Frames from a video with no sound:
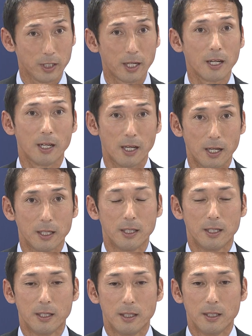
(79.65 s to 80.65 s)
りながら、
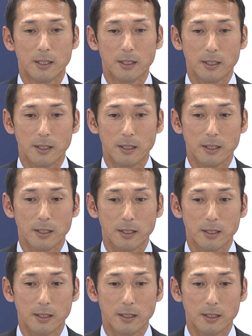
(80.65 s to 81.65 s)

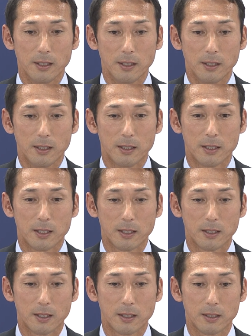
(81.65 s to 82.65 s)

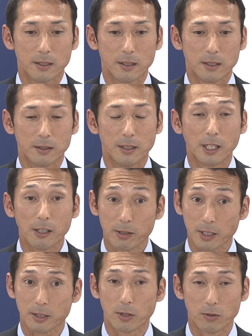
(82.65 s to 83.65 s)
えー、できる
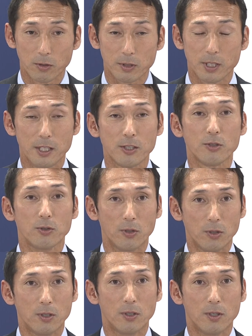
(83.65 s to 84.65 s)
だけその選手
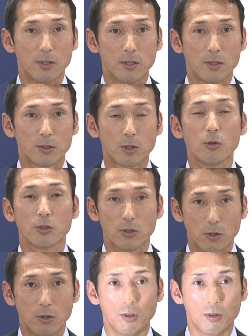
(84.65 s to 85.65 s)
の長
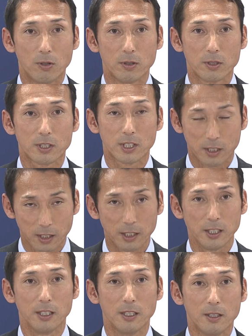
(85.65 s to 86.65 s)
所をしっか
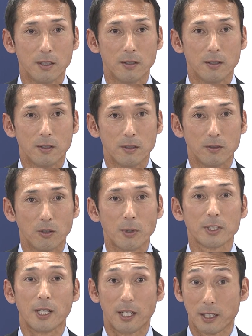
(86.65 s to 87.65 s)
り伸
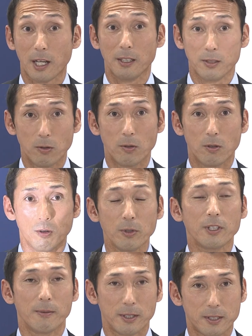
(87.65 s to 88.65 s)
ばしてあげたいと
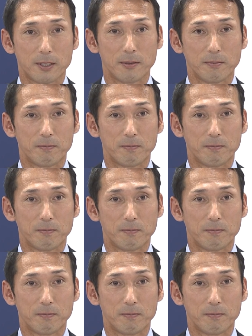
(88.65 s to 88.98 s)
思っています。